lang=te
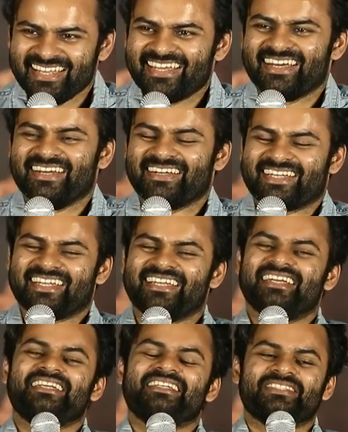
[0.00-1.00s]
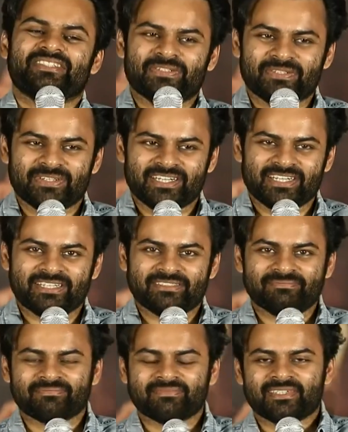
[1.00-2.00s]
ఓకే సో
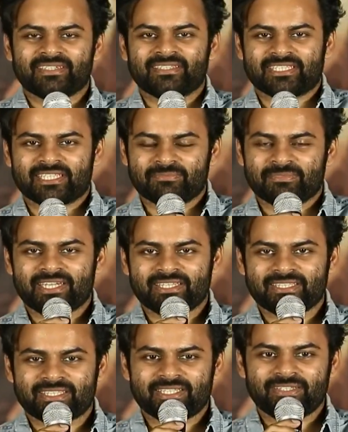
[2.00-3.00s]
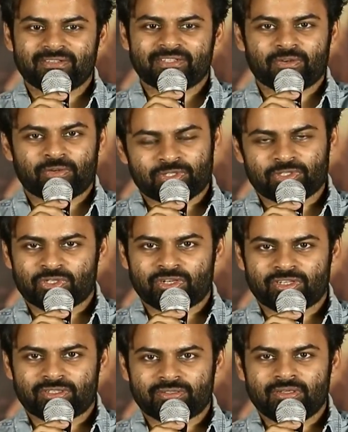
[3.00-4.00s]
సినిమా అయితే ఒక కొత్త
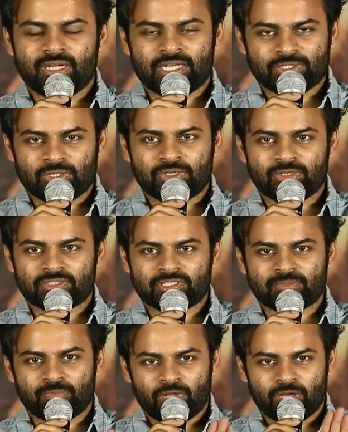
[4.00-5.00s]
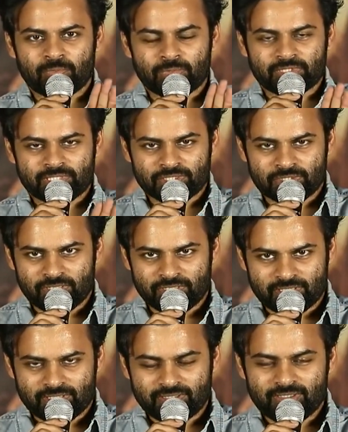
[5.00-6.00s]
జానరు ఆ జానర్ వచ్చేసి బ్లాక్ పోస్టర్ జానరే
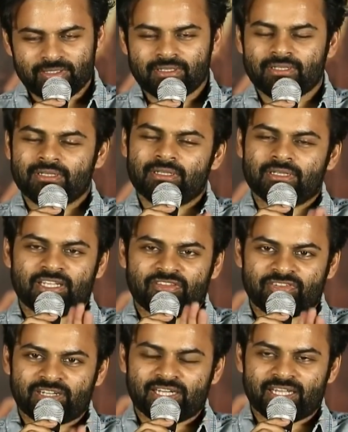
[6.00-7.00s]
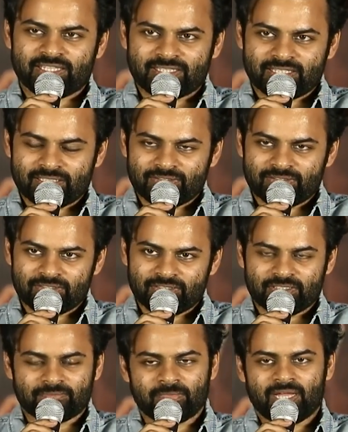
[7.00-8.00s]
డెఫినెట్లీ అందరూ
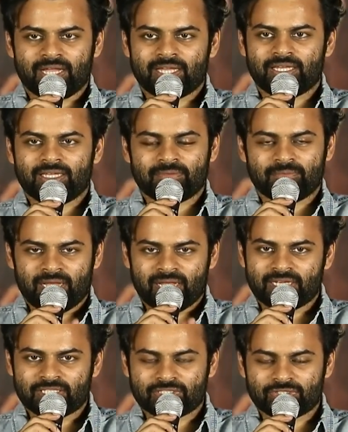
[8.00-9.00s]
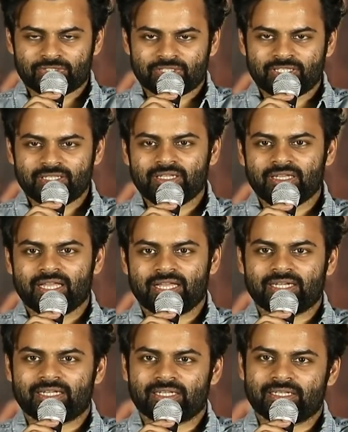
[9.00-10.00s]
బాగా బాగా నచ్చుతుంది
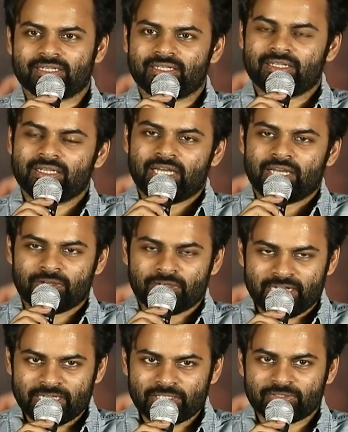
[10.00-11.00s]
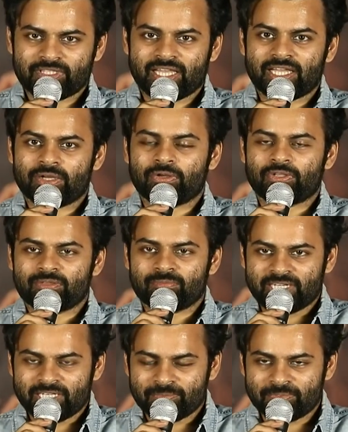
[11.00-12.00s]
అండ్ ఐ వుడ్ లైక్ టు థ్యాంక్ ఆల్ ద
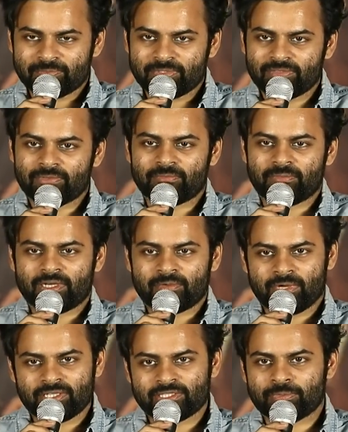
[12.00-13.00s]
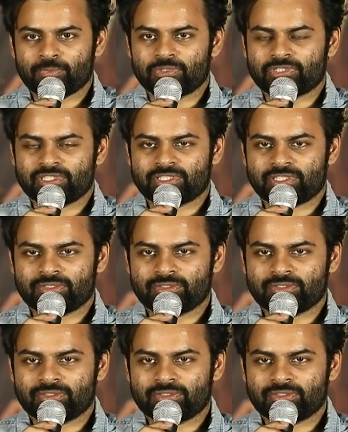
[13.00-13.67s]
మీడియా పీపుల్ మాకు బాగా సపోర్ట్ చేశారు